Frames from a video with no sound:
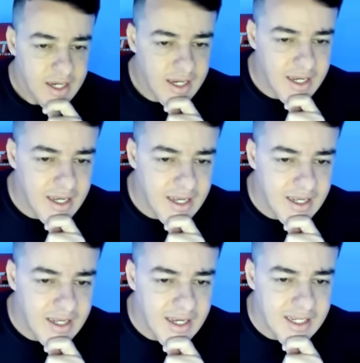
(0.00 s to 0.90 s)

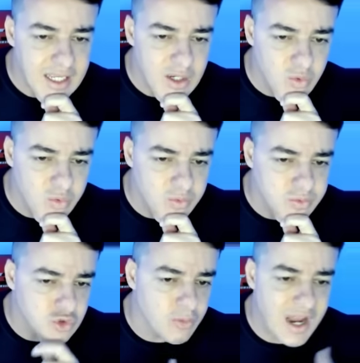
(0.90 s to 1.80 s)
é, aqui um
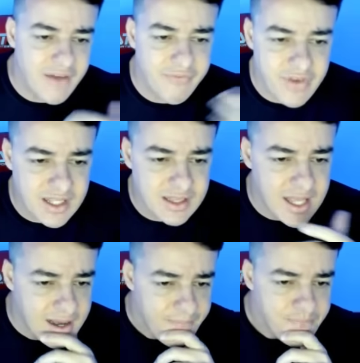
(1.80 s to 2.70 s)
sobre a
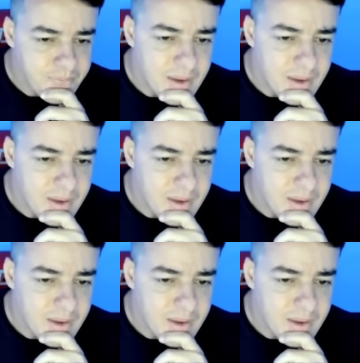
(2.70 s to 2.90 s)
vida,